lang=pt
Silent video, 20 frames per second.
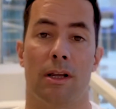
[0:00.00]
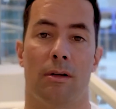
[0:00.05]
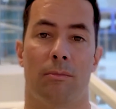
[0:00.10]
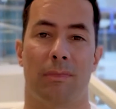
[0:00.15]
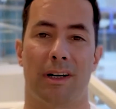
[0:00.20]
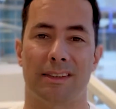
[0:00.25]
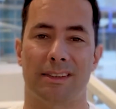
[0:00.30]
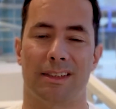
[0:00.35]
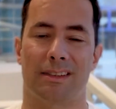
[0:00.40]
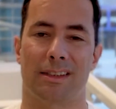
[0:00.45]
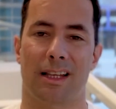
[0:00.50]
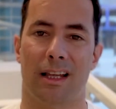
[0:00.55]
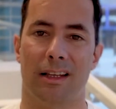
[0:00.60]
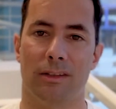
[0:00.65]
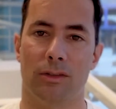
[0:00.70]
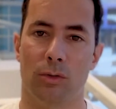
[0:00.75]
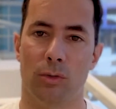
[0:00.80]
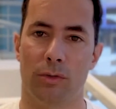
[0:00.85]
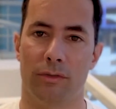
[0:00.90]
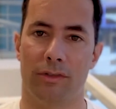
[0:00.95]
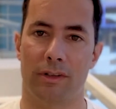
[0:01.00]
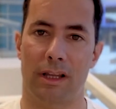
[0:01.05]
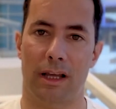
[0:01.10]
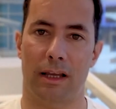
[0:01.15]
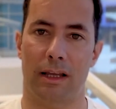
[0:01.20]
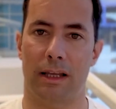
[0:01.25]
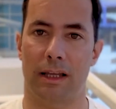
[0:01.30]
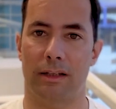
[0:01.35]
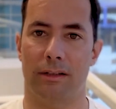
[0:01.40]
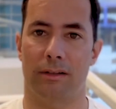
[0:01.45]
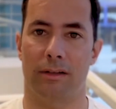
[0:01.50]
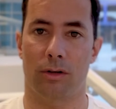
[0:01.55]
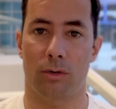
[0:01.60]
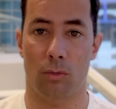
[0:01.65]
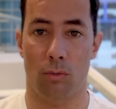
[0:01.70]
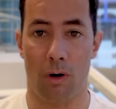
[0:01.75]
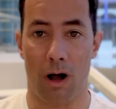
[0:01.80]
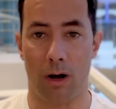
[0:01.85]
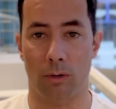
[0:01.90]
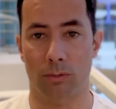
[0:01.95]
mas está em dúvida entre
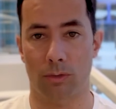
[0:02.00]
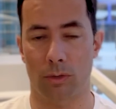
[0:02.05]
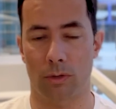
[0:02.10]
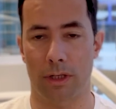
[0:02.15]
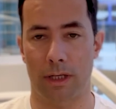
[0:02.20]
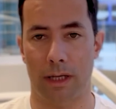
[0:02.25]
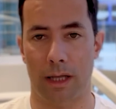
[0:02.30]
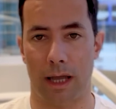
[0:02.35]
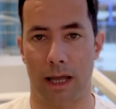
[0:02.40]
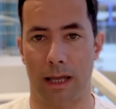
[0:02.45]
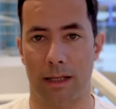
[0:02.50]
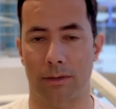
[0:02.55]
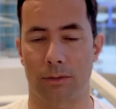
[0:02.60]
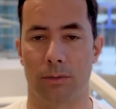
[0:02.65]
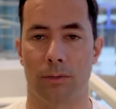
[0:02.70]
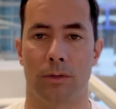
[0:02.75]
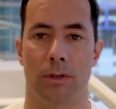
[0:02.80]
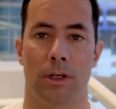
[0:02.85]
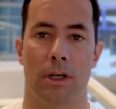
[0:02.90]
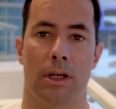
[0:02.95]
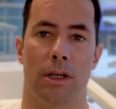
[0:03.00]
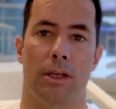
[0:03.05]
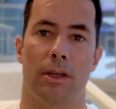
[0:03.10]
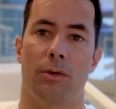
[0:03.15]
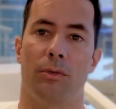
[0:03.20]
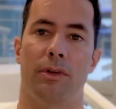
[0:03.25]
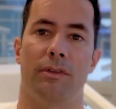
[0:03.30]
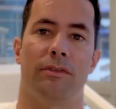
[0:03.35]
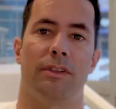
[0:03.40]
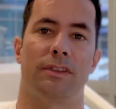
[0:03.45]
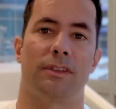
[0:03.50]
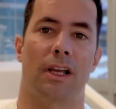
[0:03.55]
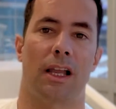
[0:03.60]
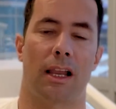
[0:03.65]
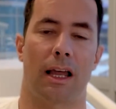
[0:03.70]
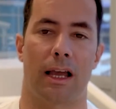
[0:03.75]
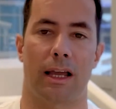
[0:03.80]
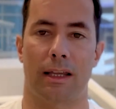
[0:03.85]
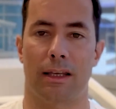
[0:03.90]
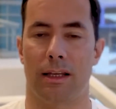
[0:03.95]
o ligado e o
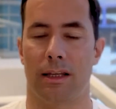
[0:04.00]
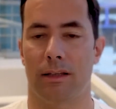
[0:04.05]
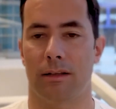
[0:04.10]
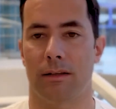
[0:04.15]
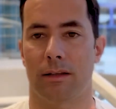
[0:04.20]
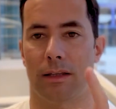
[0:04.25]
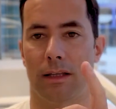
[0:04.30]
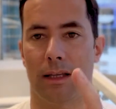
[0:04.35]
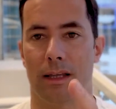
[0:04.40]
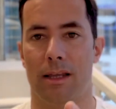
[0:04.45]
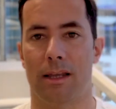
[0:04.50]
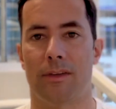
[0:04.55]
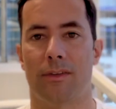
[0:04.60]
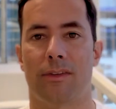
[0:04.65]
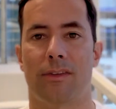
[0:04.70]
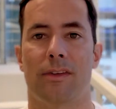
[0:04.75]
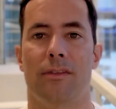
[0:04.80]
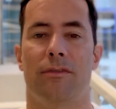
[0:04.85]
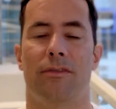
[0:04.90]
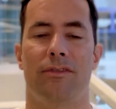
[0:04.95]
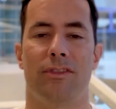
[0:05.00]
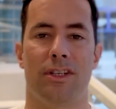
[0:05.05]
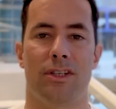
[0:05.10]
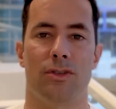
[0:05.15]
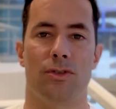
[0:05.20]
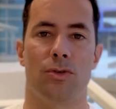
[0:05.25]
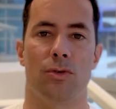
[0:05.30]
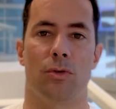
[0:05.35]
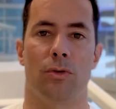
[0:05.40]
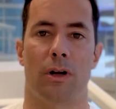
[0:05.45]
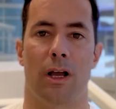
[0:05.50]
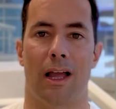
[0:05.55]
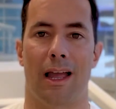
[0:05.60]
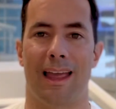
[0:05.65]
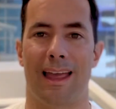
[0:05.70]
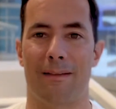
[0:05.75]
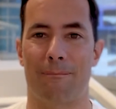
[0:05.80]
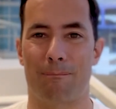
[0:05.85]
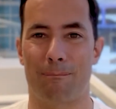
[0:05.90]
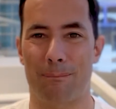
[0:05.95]
Invisalign, esse vídeo
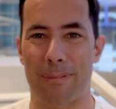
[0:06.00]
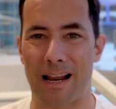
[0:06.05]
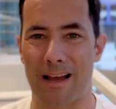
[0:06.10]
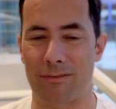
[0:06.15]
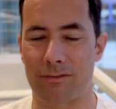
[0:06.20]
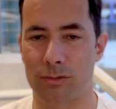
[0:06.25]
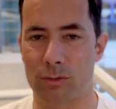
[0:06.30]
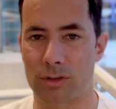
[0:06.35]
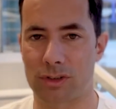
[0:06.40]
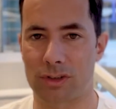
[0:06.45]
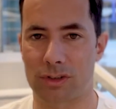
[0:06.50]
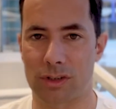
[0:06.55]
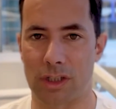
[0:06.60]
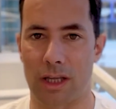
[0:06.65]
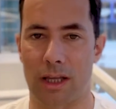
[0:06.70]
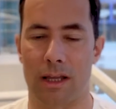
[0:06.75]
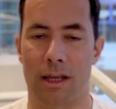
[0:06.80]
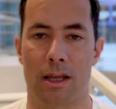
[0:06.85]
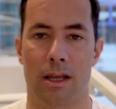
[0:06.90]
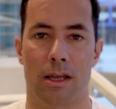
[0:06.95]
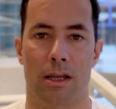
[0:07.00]
é para você.